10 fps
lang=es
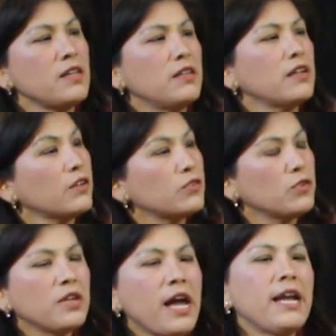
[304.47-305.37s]

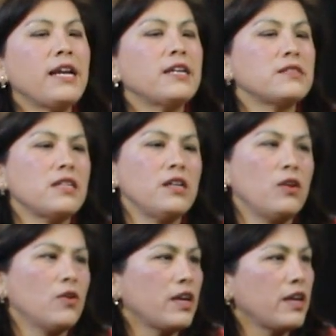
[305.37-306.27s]
internacionales y
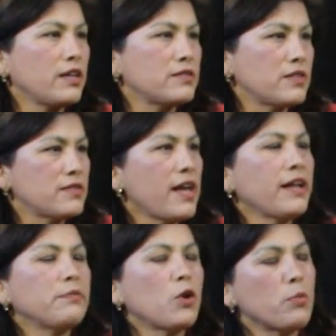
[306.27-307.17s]
lo que se
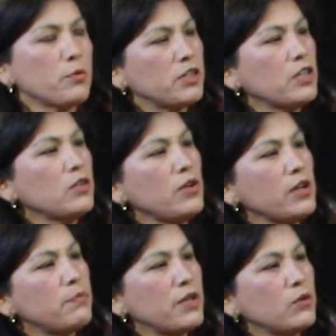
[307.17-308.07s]
está comprometiendo
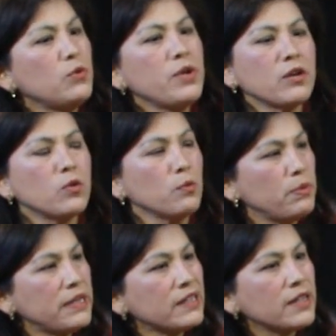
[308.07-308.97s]
el Perú en
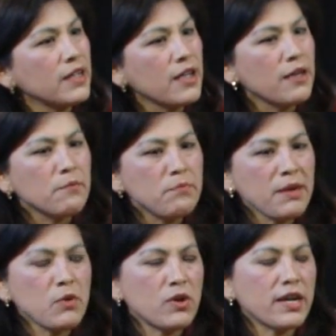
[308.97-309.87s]
cumplir,
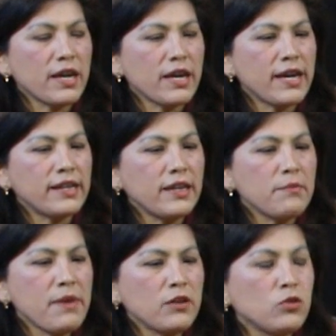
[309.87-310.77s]
vemos que el
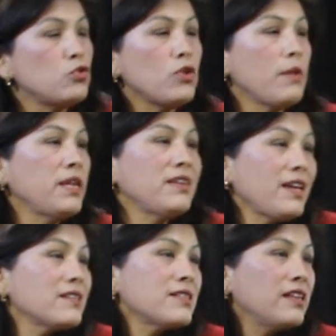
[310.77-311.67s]
tema no
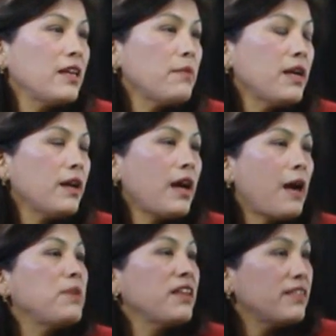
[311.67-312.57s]
solamente es el tema
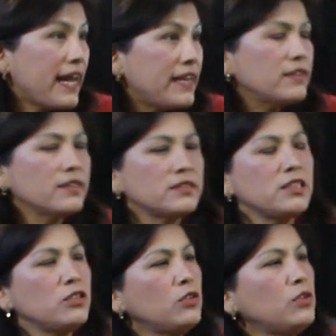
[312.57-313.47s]
ambiental,
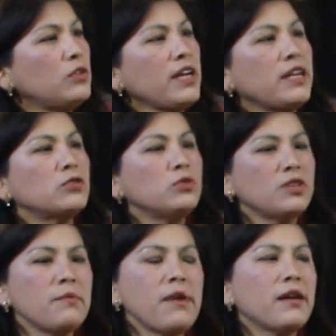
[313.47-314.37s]
sino es un
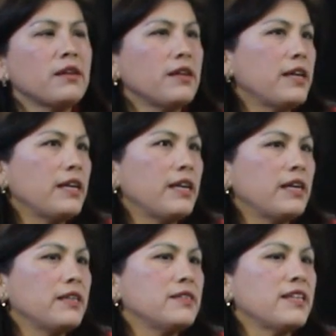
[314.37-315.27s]
tema
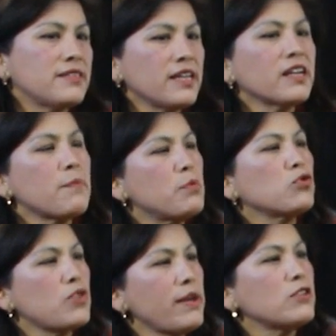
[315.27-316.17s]
eh, de ser
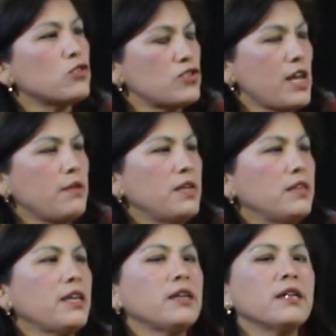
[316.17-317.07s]
responsables
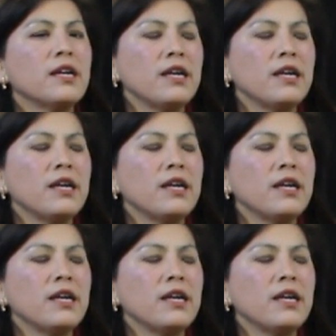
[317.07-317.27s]
socialmente